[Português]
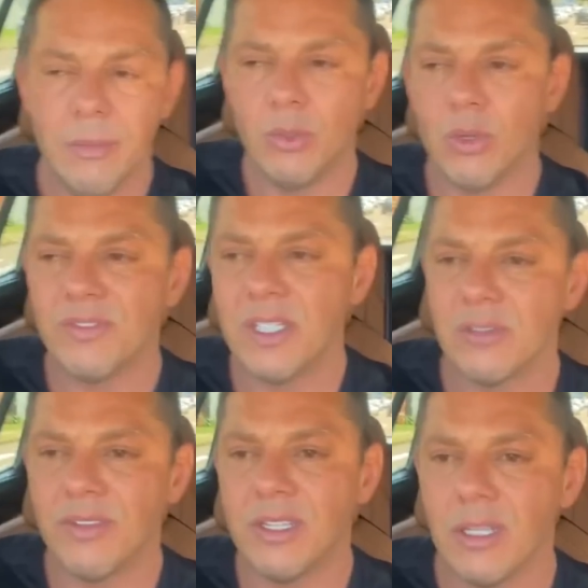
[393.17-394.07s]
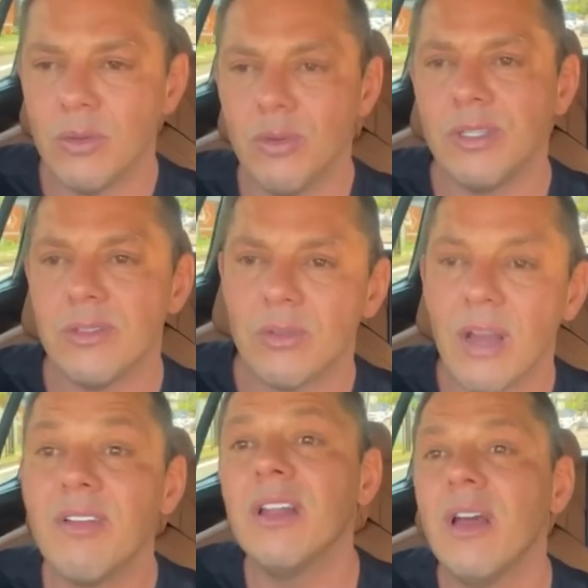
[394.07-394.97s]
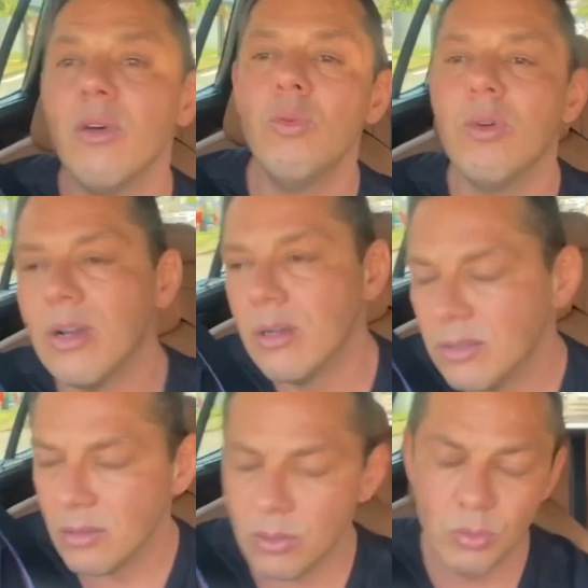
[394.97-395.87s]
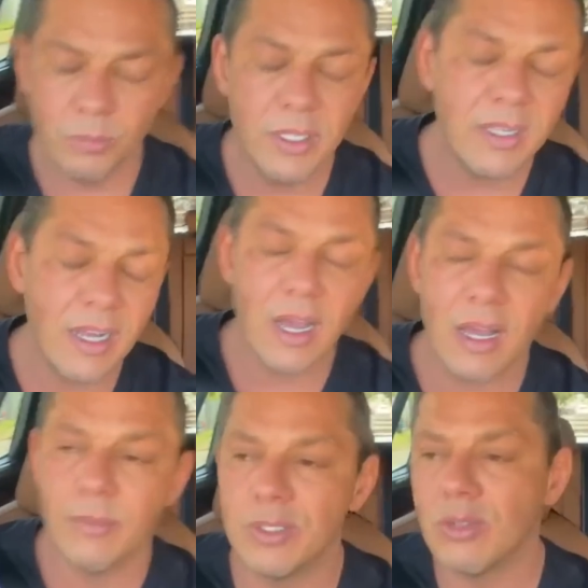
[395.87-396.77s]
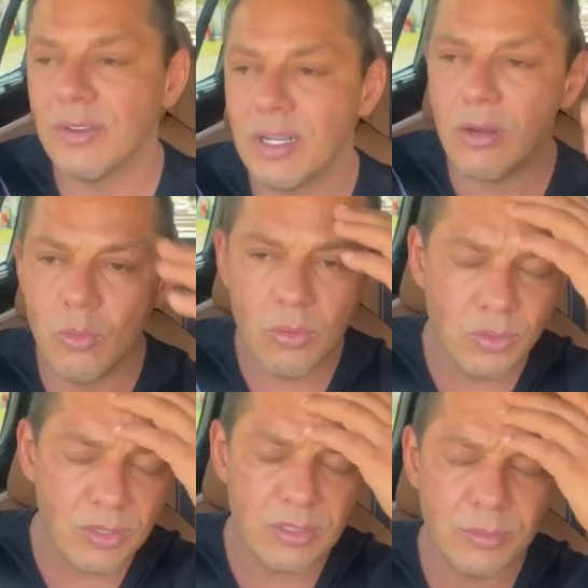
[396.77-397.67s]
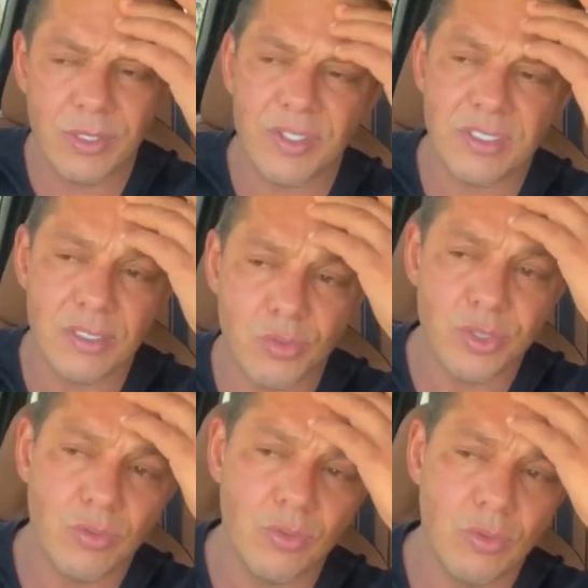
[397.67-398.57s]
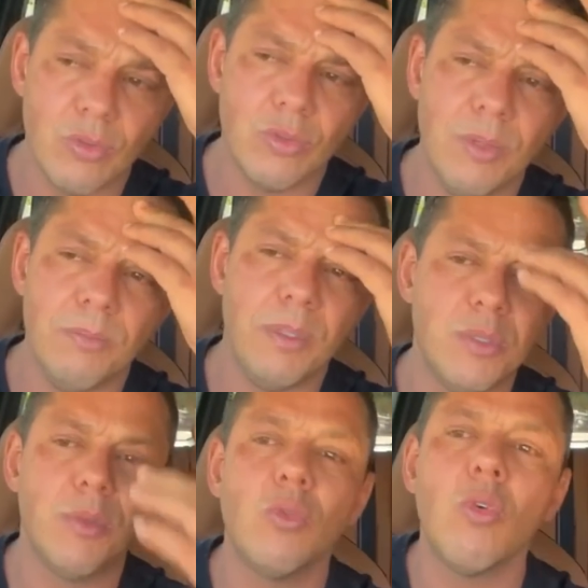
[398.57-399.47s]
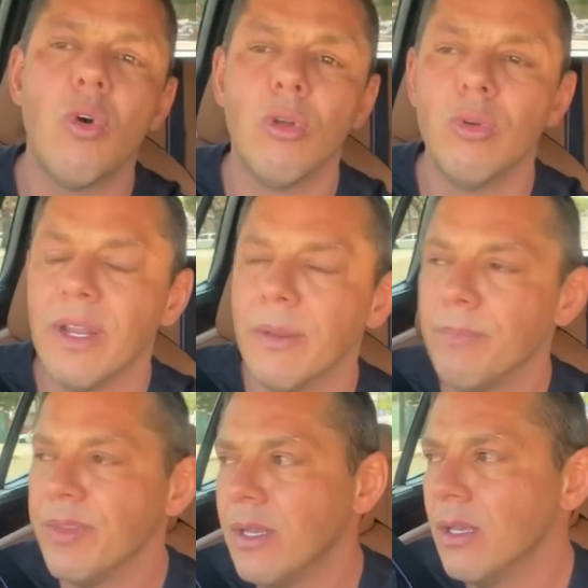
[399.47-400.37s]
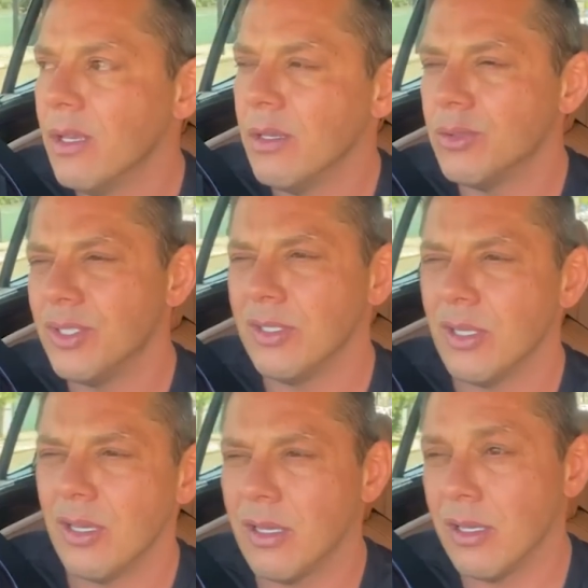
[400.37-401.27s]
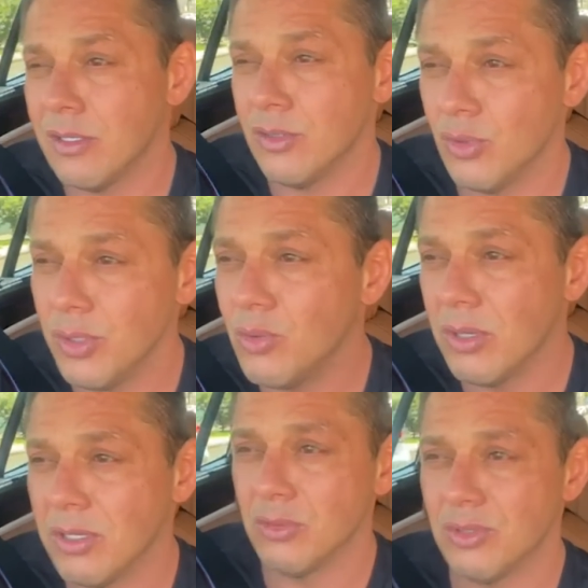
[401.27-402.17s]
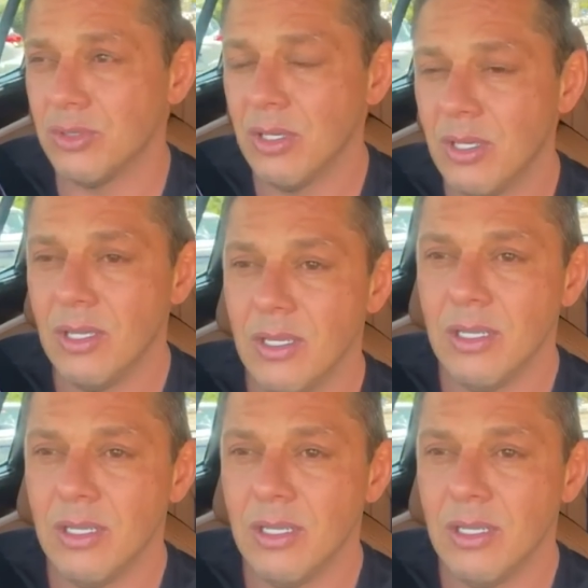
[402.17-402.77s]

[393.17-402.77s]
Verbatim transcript: em 1992, eu tava aí na rua. Não, eu não pintei a cara, mas eu tava na rua nas manifestações do, do, impeachment do Collor, né? Eu tinha 18 anos,